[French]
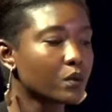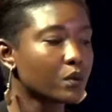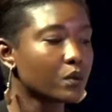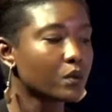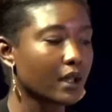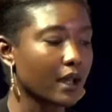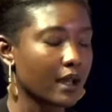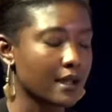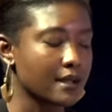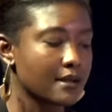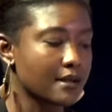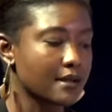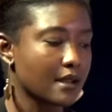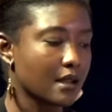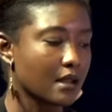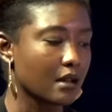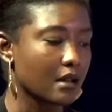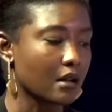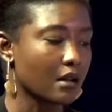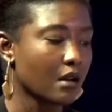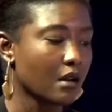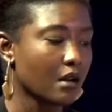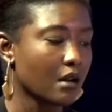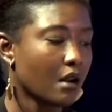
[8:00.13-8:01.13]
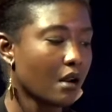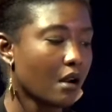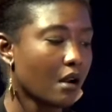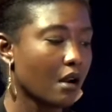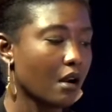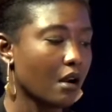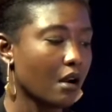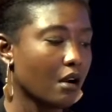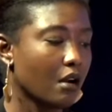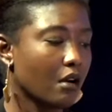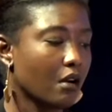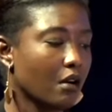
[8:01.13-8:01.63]
tout le tracé
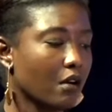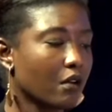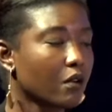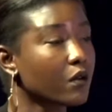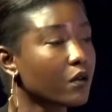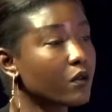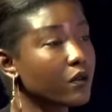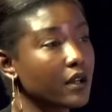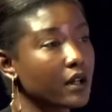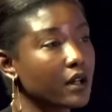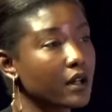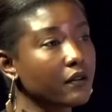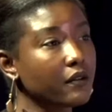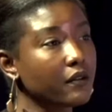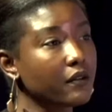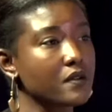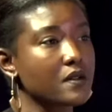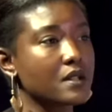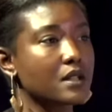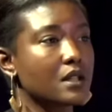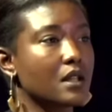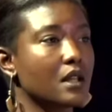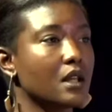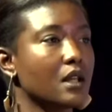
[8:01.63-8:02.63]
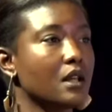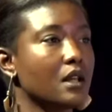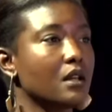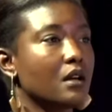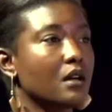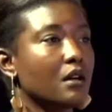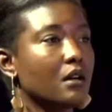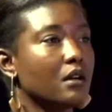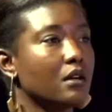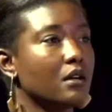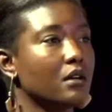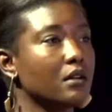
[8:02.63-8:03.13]
colonial français,
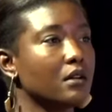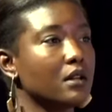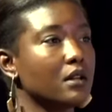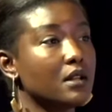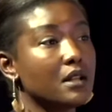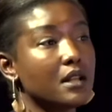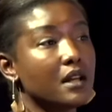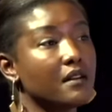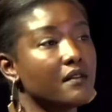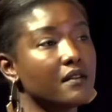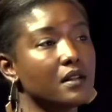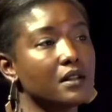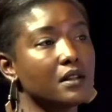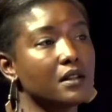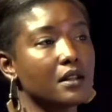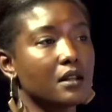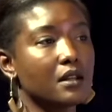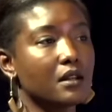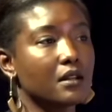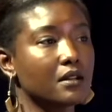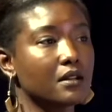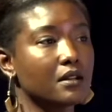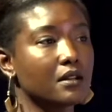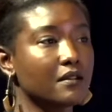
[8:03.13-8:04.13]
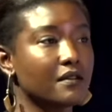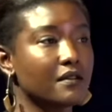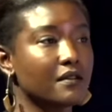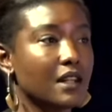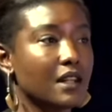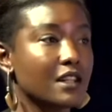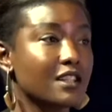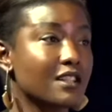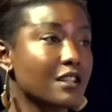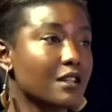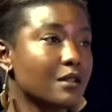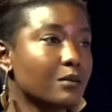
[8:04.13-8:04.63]
il y avait des, des
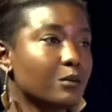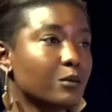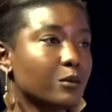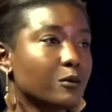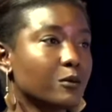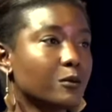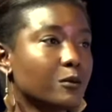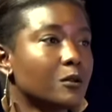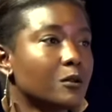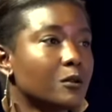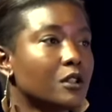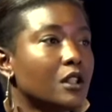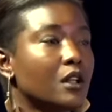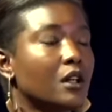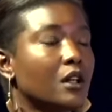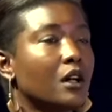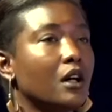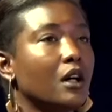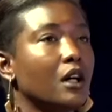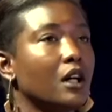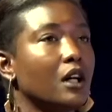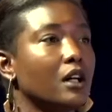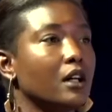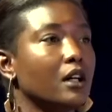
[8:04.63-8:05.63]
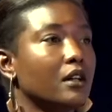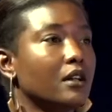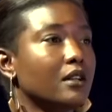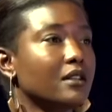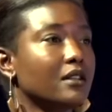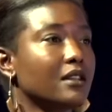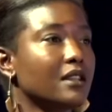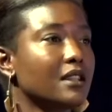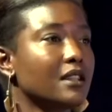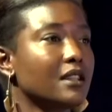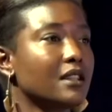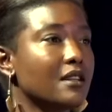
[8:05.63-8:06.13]
villages libres où
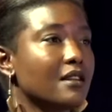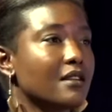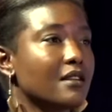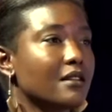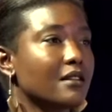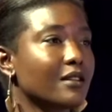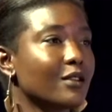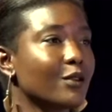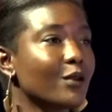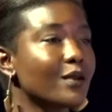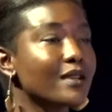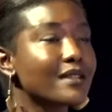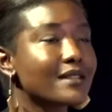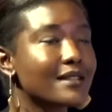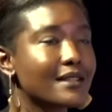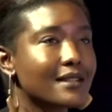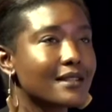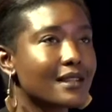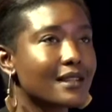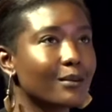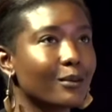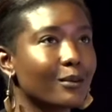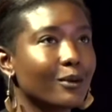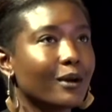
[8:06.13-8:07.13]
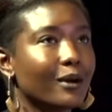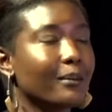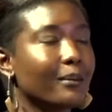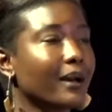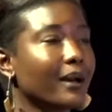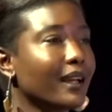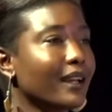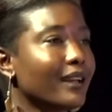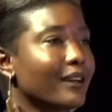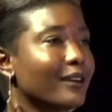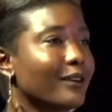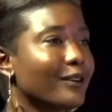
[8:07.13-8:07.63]
euh, qui, euh, qui, ont existé. Bon,
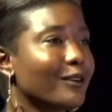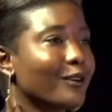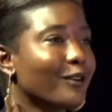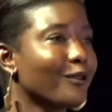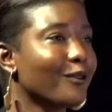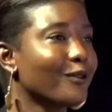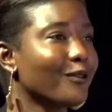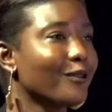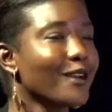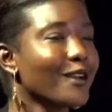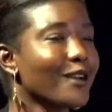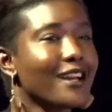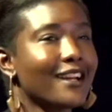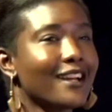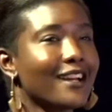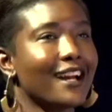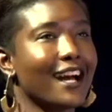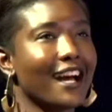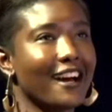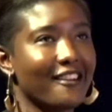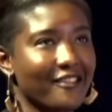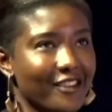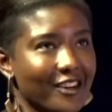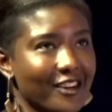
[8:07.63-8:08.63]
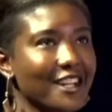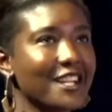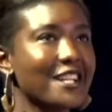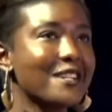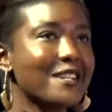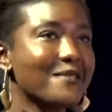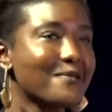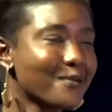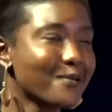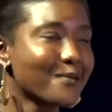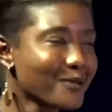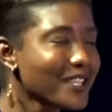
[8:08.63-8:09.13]
après, euh, mhm. avant les
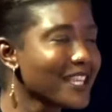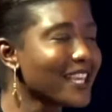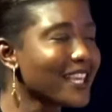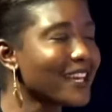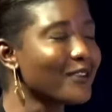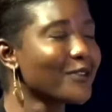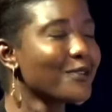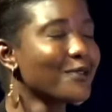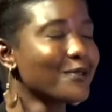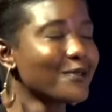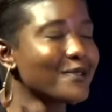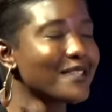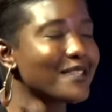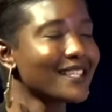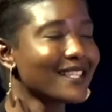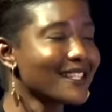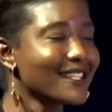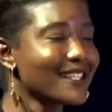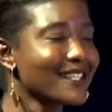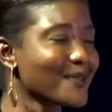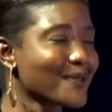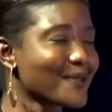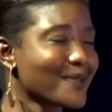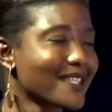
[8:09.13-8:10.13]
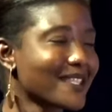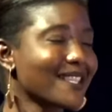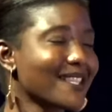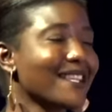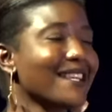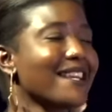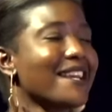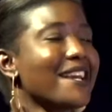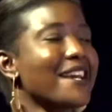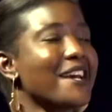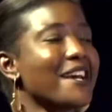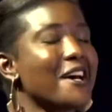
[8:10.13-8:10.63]
Libous, il y a eu aussi des
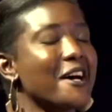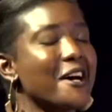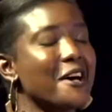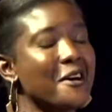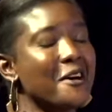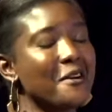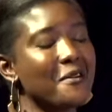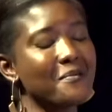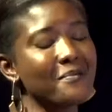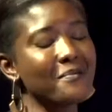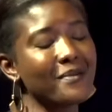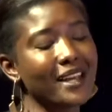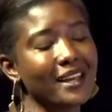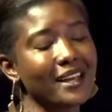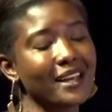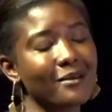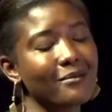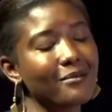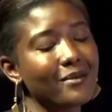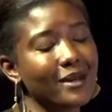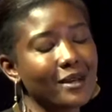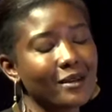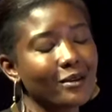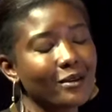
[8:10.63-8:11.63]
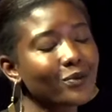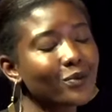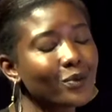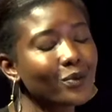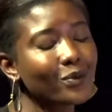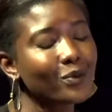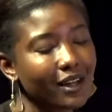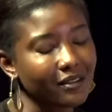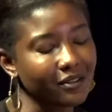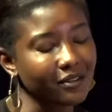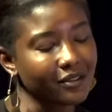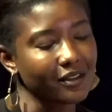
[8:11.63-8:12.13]
soucis, mhm. mais, mais, en tout
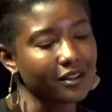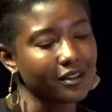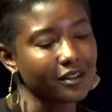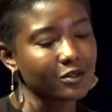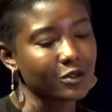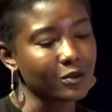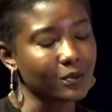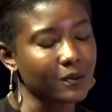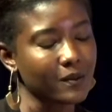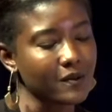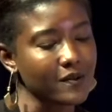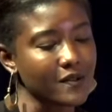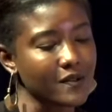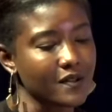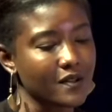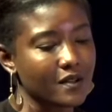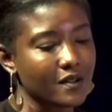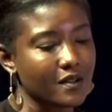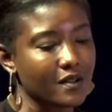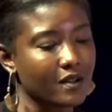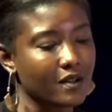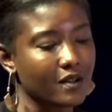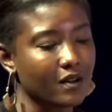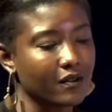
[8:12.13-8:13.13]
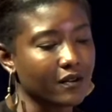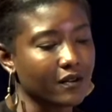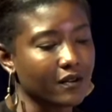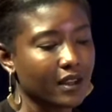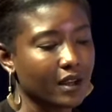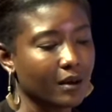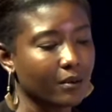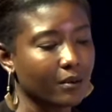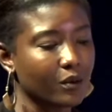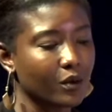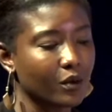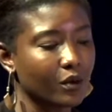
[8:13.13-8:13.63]
cas, enfin, je pense en
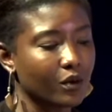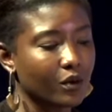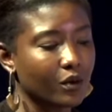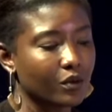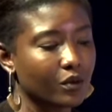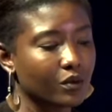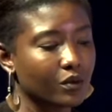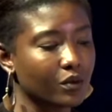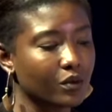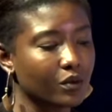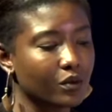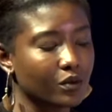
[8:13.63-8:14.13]
termes de,